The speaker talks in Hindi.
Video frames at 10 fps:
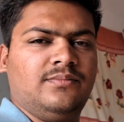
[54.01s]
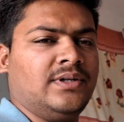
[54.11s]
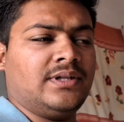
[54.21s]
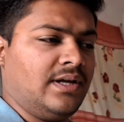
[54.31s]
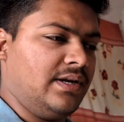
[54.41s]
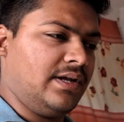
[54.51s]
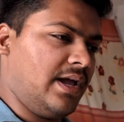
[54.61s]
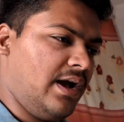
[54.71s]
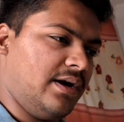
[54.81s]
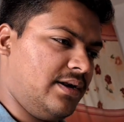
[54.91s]
पता नहीं
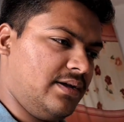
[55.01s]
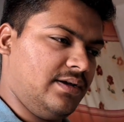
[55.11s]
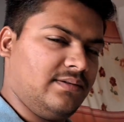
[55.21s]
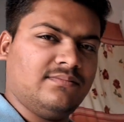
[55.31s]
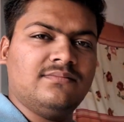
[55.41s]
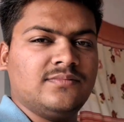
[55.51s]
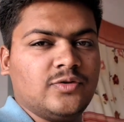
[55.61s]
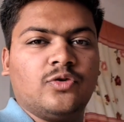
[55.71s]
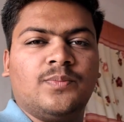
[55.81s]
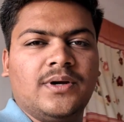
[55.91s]
क्या करेगी
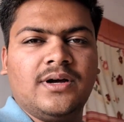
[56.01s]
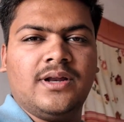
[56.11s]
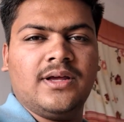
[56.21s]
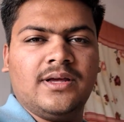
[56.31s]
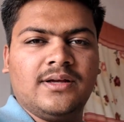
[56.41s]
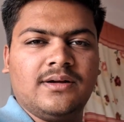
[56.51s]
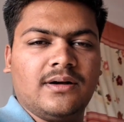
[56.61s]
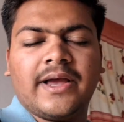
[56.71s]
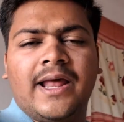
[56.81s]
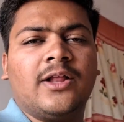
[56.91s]
जो भी करेगी
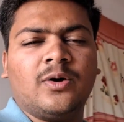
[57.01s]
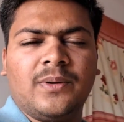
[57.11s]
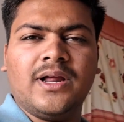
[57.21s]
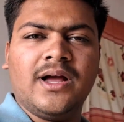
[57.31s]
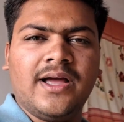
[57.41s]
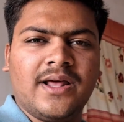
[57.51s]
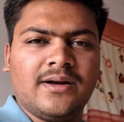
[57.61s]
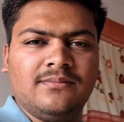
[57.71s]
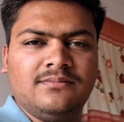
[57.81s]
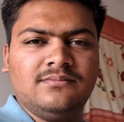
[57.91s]
कहना तो पड़ेगा
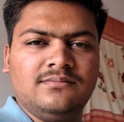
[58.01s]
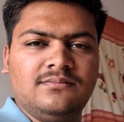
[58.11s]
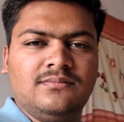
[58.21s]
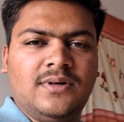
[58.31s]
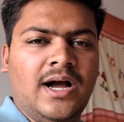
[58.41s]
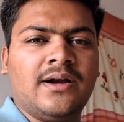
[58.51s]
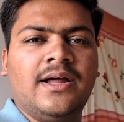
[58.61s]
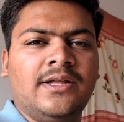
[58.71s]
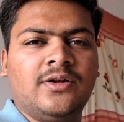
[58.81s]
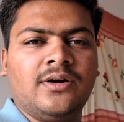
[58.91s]
यार आज
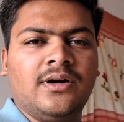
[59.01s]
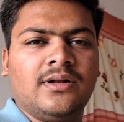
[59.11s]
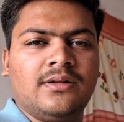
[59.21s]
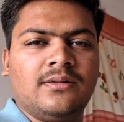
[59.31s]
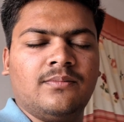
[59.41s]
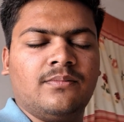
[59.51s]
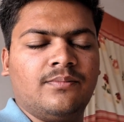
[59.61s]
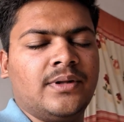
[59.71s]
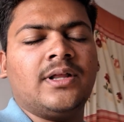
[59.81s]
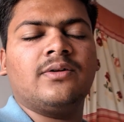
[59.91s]
नहीं तो कल
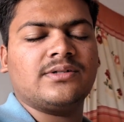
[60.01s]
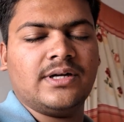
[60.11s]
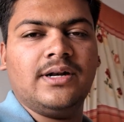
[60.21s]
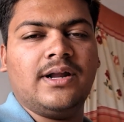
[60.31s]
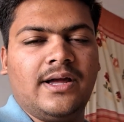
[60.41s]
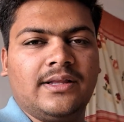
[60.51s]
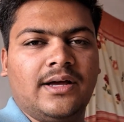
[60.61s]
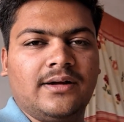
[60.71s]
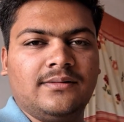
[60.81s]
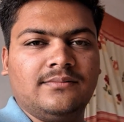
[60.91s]
पता तो चलना ही
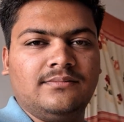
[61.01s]
था